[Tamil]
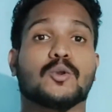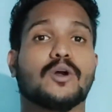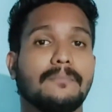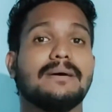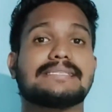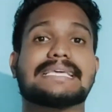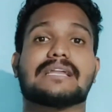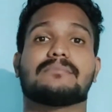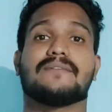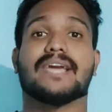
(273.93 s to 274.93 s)
ரொம்ப
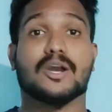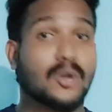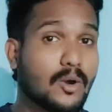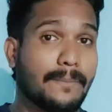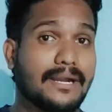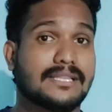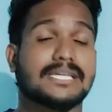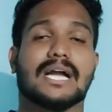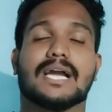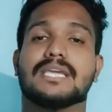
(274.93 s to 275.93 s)
சீக்கிரமாகவே க்ரோ
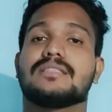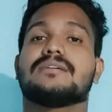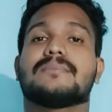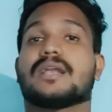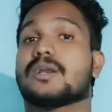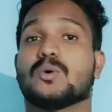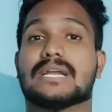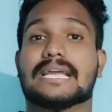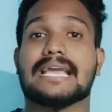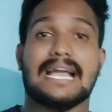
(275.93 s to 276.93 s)
பண்ணுறதுக்காக இந்த மாதிரியான ஒரு
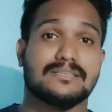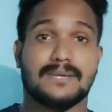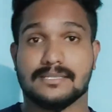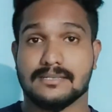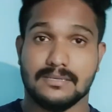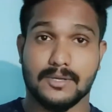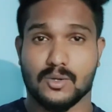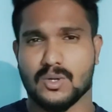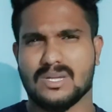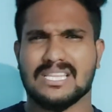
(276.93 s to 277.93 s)
கேஷ்பேக் சிஸ்டம்
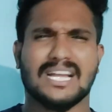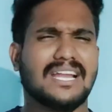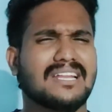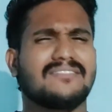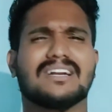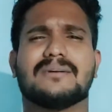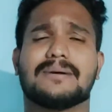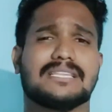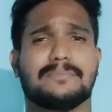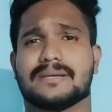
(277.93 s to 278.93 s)
கொண்டு வந்தாங்க அண்ட் இவங்கள
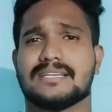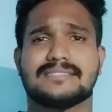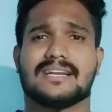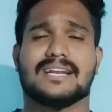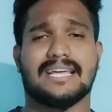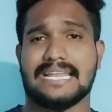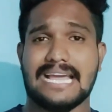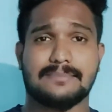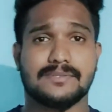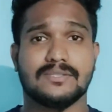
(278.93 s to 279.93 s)
பார்த்து இப்போ ரீசெண்டாக நிறைய
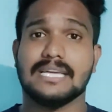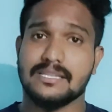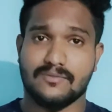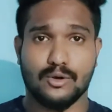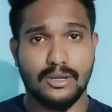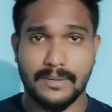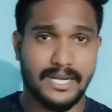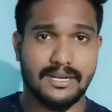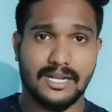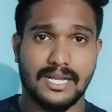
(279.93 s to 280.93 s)
ஆப்ஸ் வந்து அதை ஃபாலோ
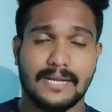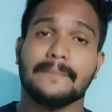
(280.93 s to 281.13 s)
பண்ணிட்டு இருக்காங்க